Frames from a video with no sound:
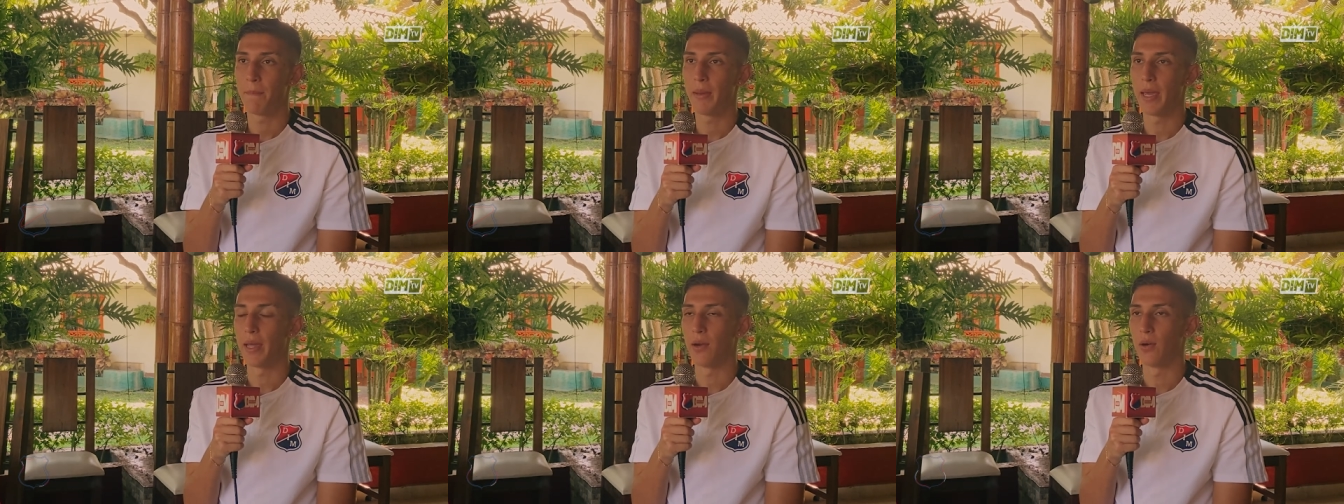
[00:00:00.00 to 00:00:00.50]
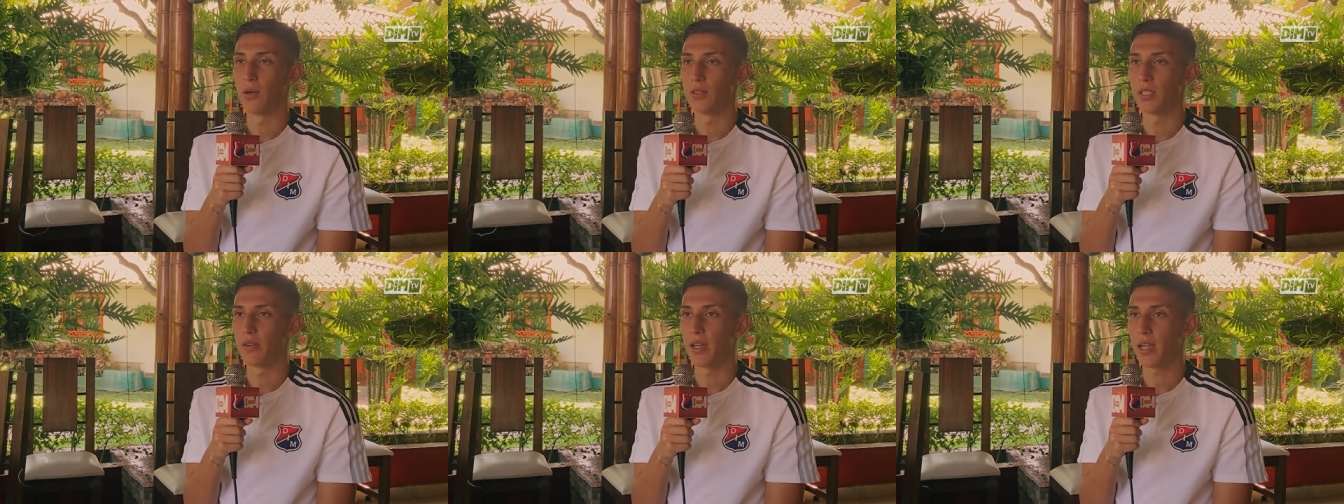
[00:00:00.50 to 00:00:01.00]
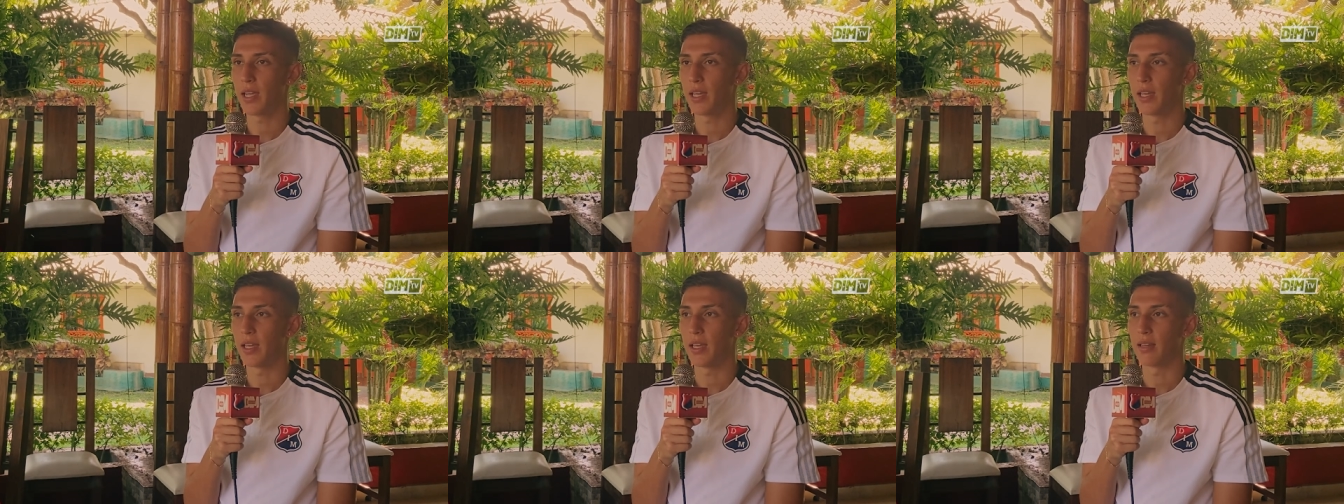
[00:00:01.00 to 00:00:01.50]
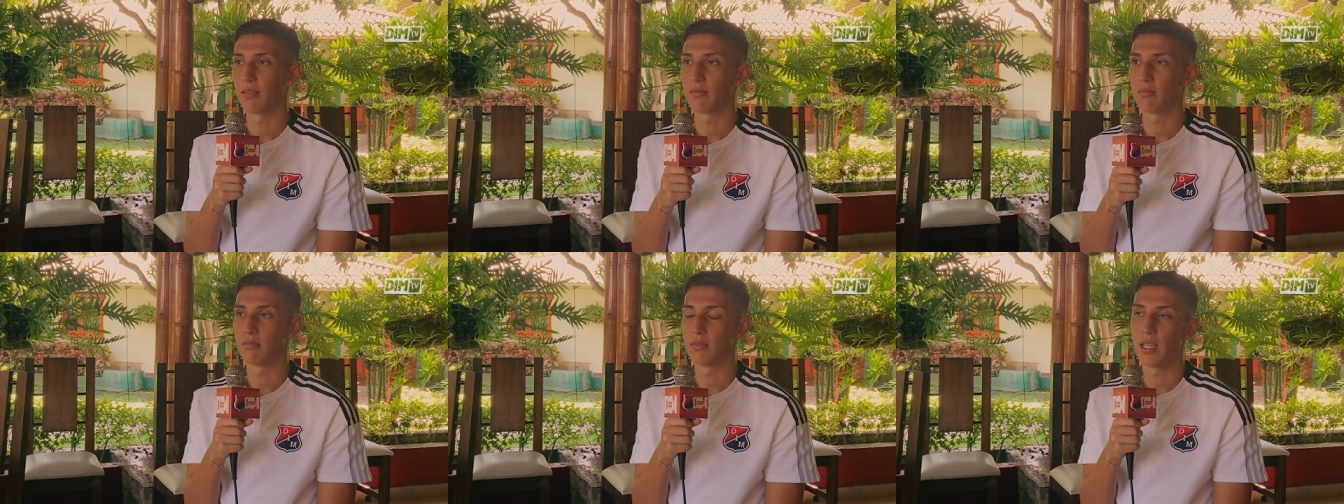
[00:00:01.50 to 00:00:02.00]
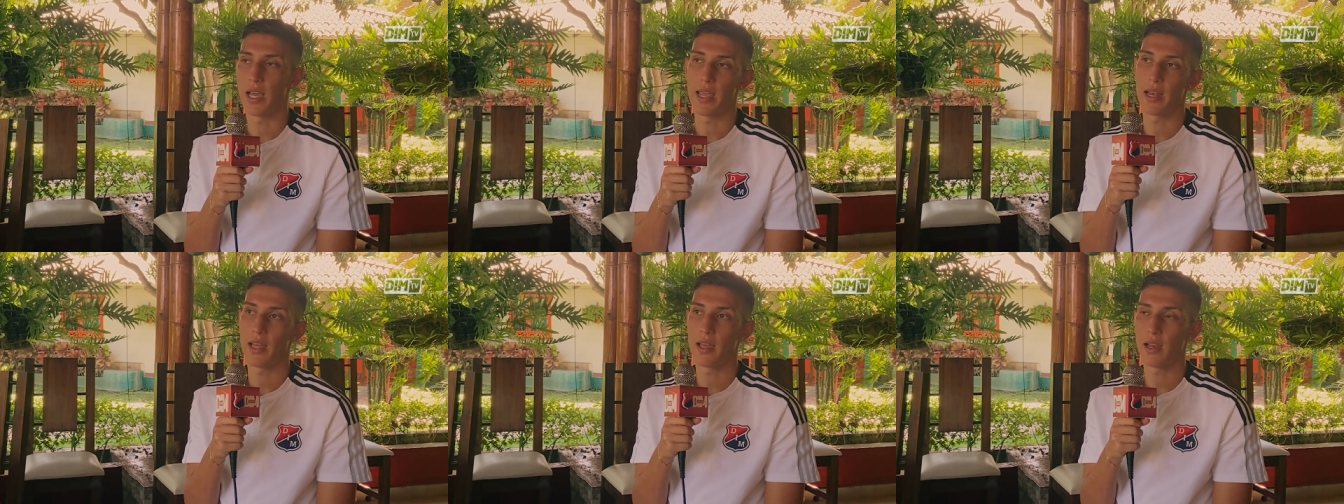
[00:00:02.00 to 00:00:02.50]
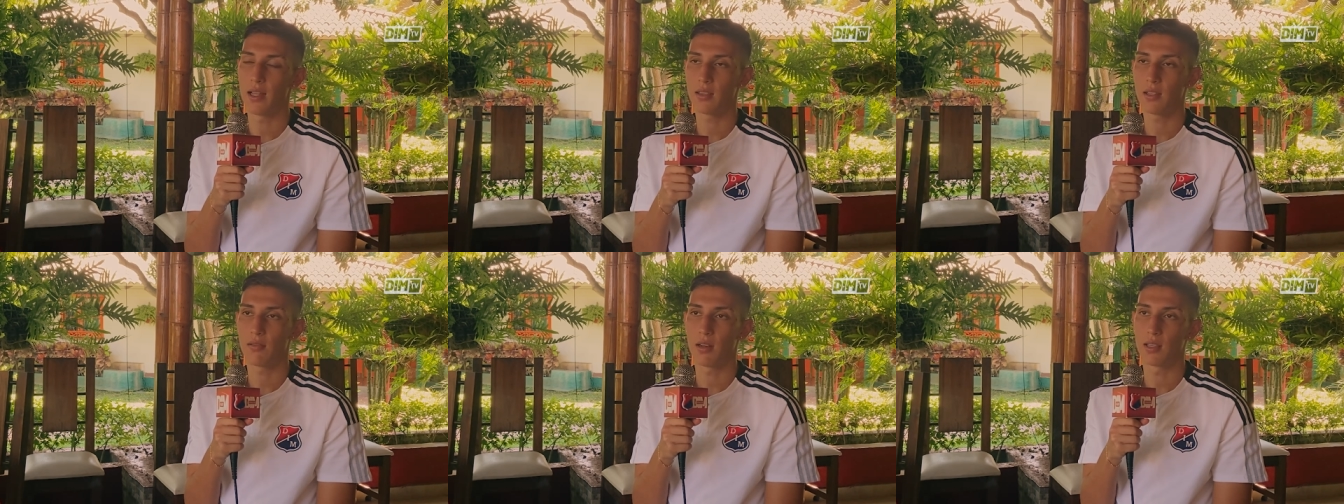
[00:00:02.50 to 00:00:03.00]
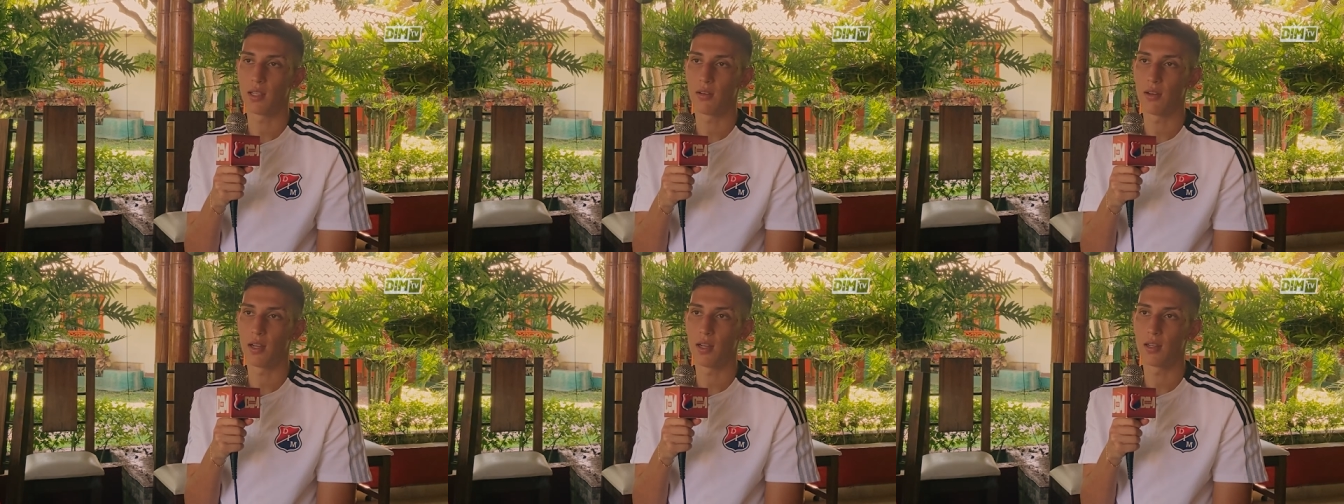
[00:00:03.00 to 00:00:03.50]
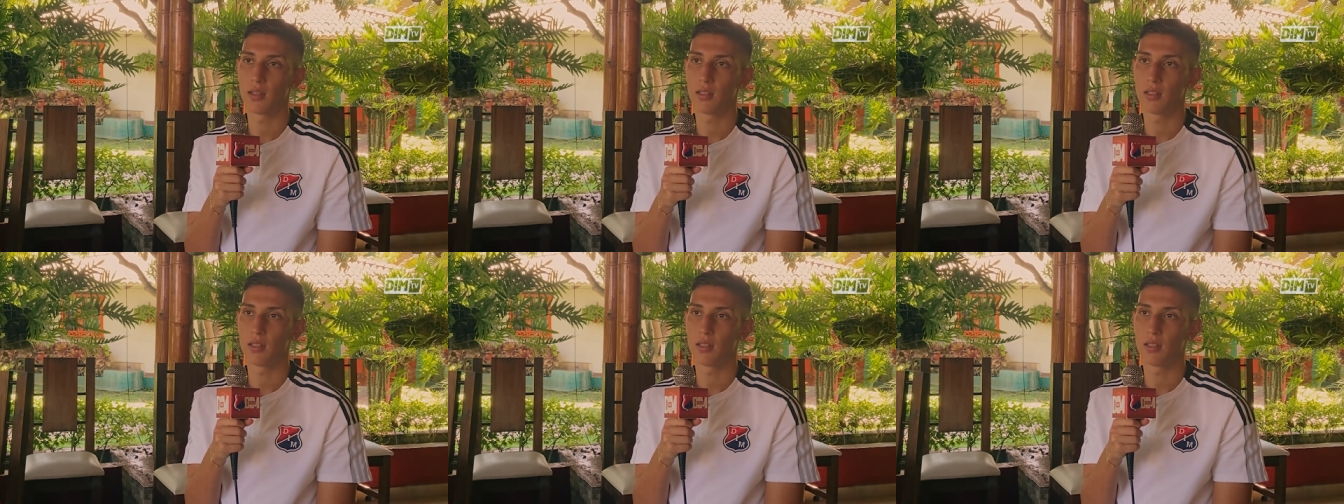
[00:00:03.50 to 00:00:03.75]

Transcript: pero sabía que de ahí en adelante faltaba,